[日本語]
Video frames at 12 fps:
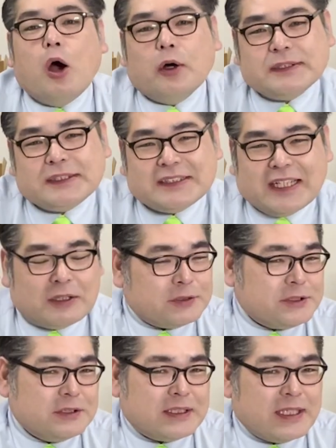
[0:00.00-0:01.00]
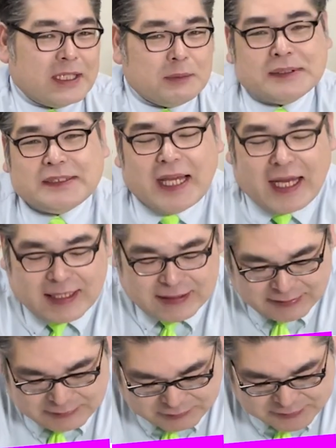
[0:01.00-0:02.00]
本日はご視聴いただきましてあり
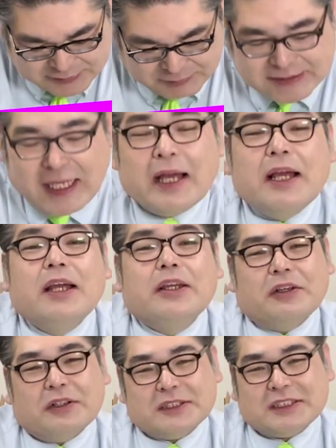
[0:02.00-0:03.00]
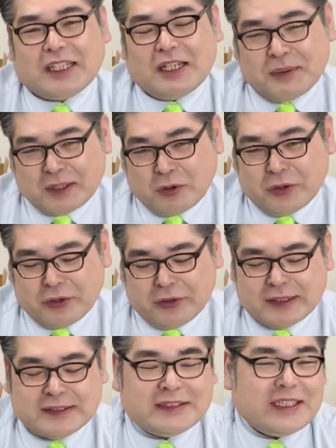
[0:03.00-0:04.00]
がとうございました。よろしければ高評
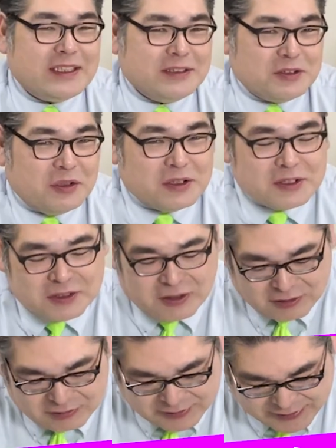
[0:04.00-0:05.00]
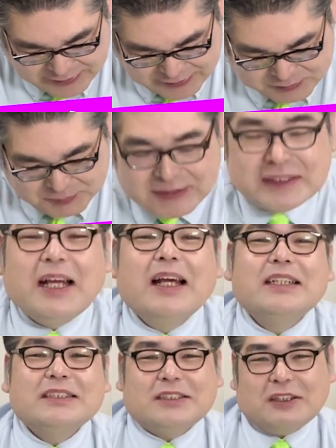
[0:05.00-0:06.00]
価にチャンネル登録お願いいたします。
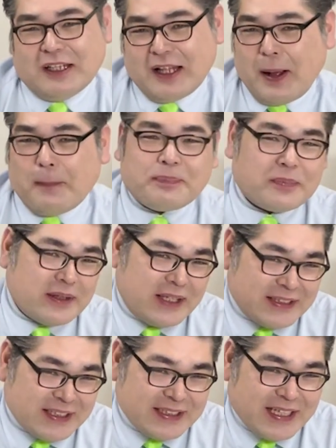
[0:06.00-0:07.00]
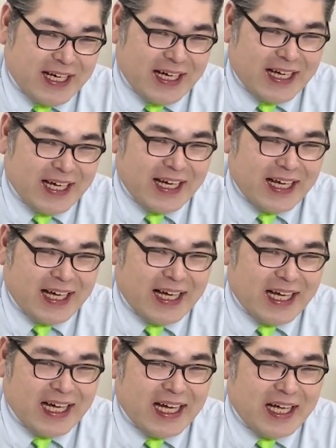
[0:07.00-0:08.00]
それでは、だんだん
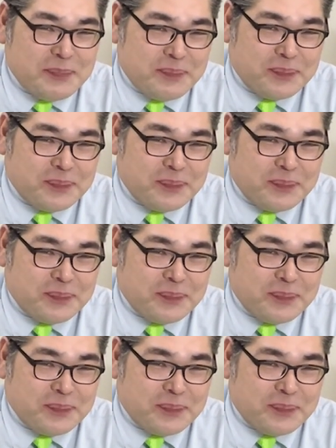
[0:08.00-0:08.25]
な